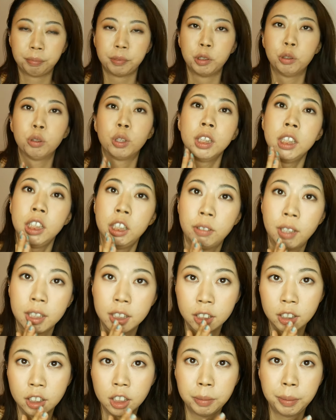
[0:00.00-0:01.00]
如果你喜欢
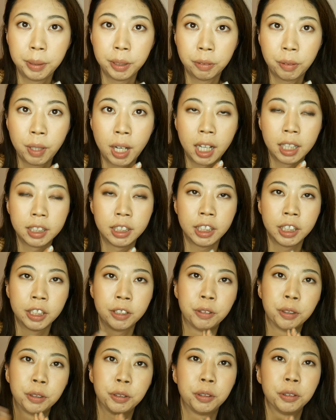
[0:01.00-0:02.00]
这支视频的话，请给
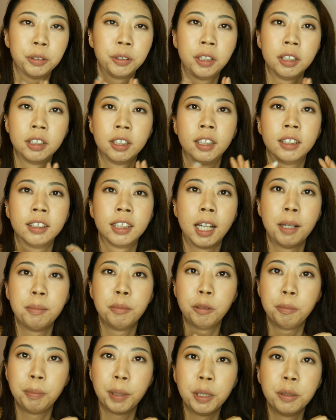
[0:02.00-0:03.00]
我多多的弹
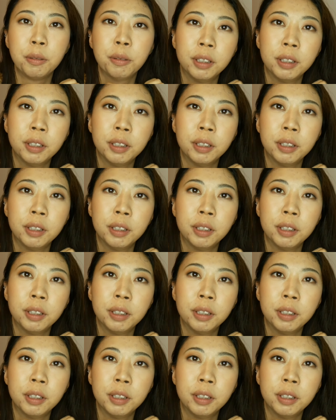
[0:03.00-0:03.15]
幕评